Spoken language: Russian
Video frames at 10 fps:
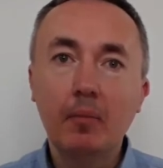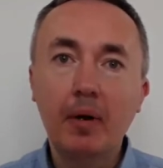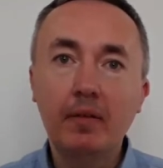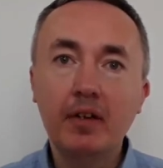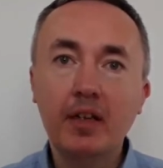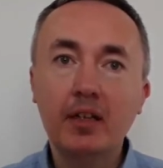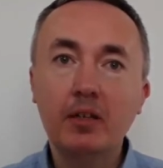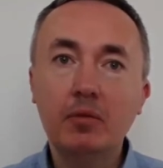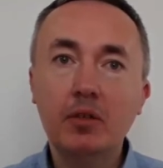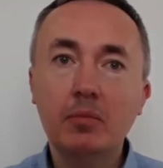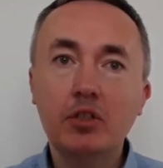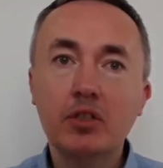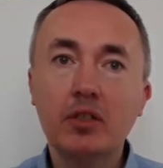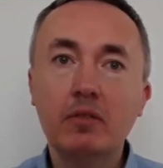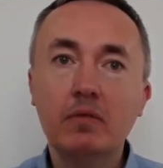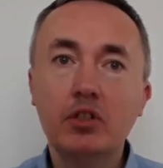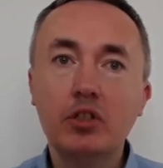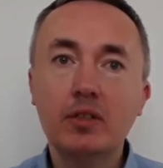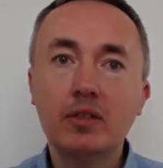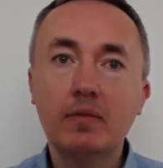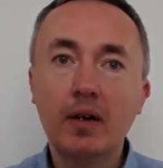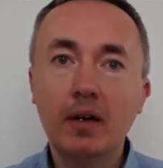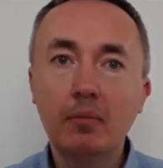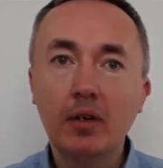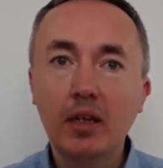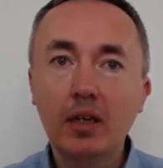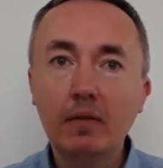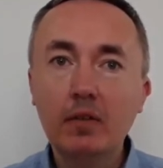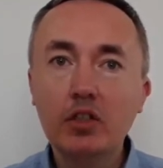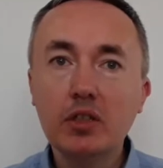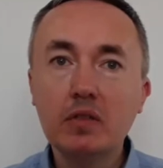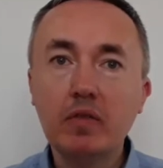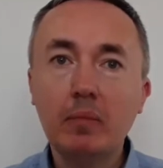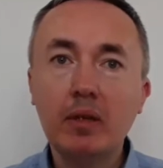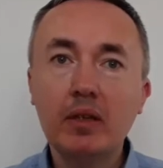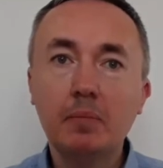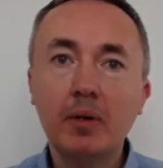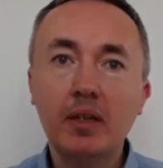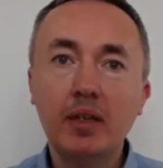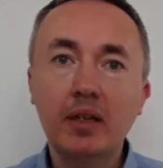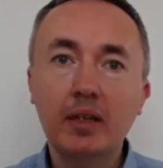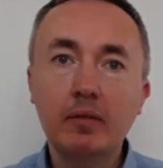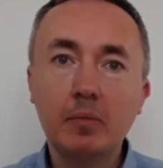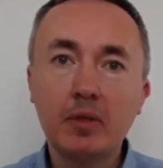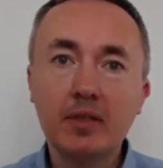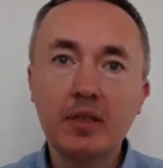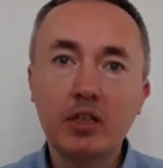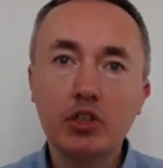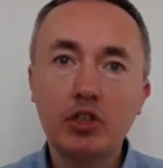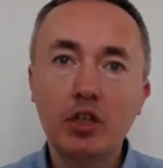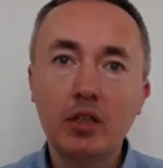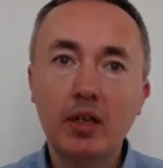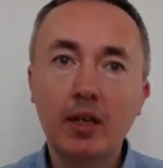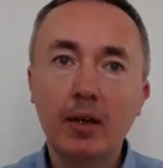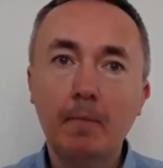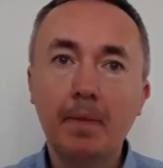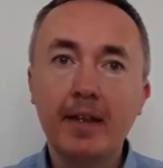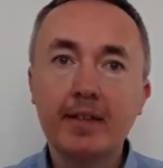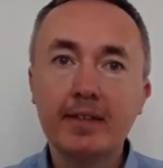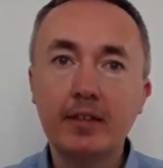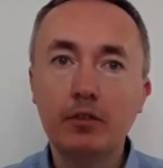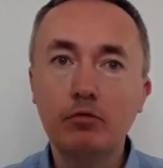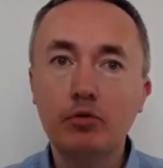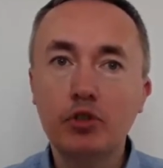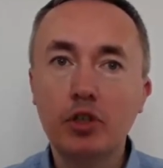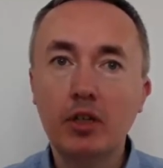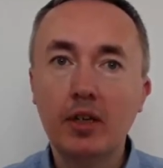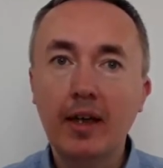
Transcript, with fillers: по вредным химическим веществам и веществам антропогенного происхождения следующее.